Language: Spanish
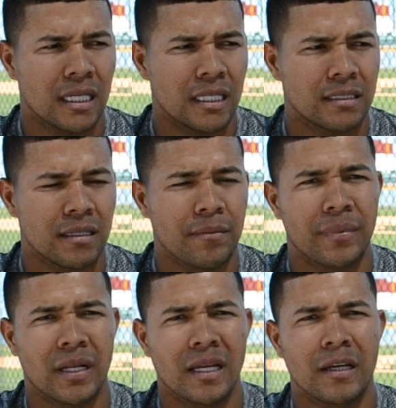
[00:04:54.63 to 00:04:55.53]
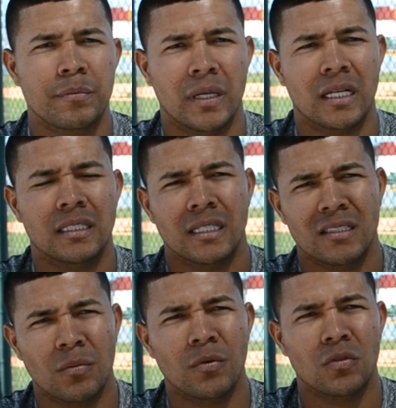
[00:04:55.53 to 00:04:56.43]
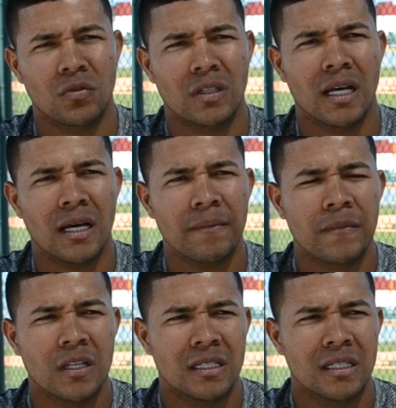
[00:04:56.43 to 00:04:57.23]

eh, siempre espera tener esa oportunidad.